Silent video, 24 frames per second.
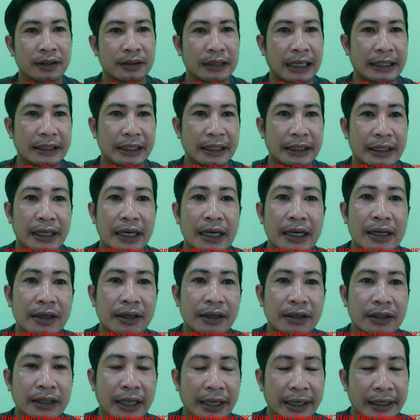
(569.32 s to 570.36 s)
tại vì á
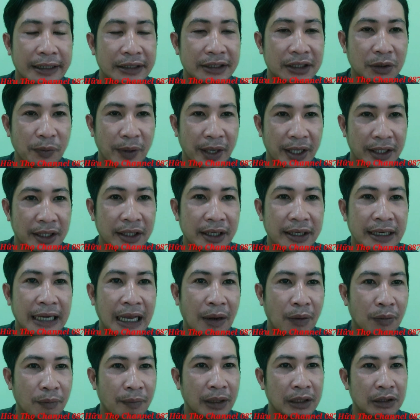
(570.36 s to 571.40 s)
thì cái sự việc như thế
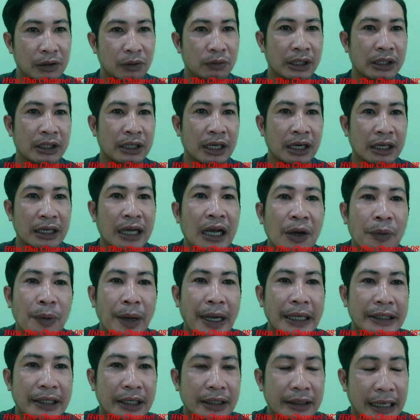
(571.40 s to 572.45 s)
nào mình cũng sẽ chờ cơ
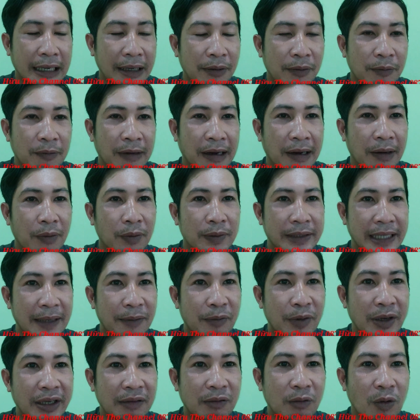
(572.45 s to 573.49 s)
quan chức năng vào giải
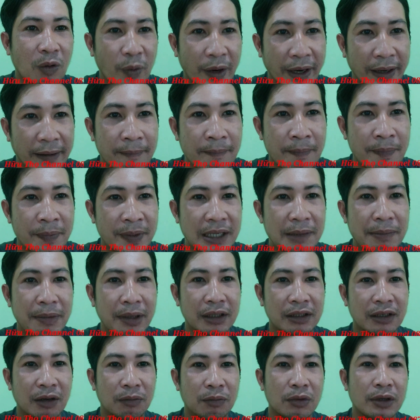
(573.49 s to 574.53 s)
quyết cái vụ việc chứ
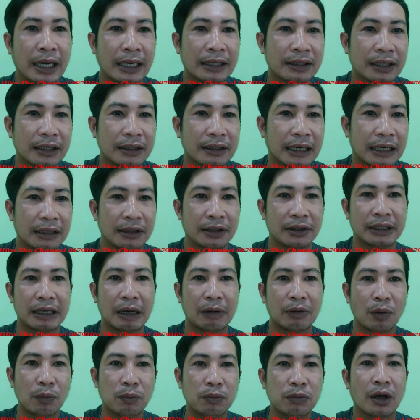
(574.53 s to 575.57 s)
mình không muốn khẳng định là người
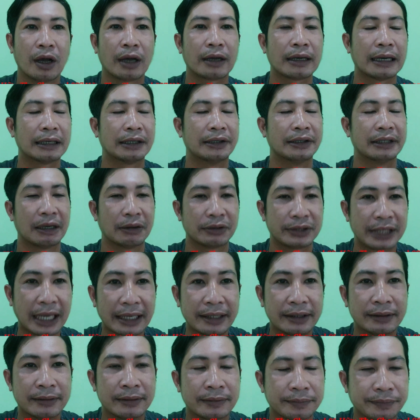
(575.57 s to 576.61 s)
nào đúng hoặc là người nào
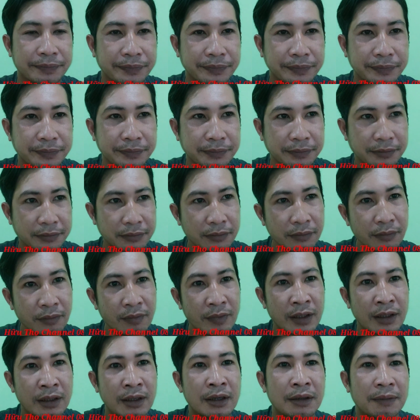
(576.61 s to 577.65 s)
sai
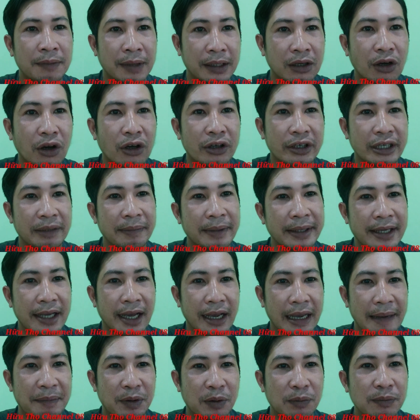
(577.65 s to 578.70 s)
và thôi thì bây giờ
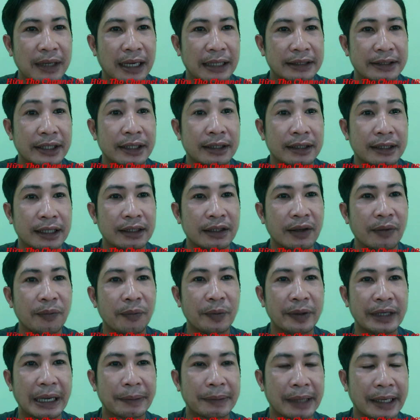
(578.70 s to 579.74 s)
em cũng là xin kết thúc
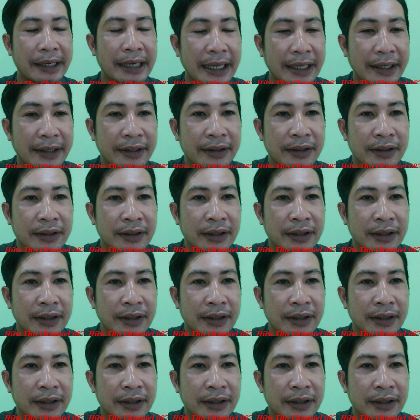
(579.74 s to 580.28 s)
video tại đây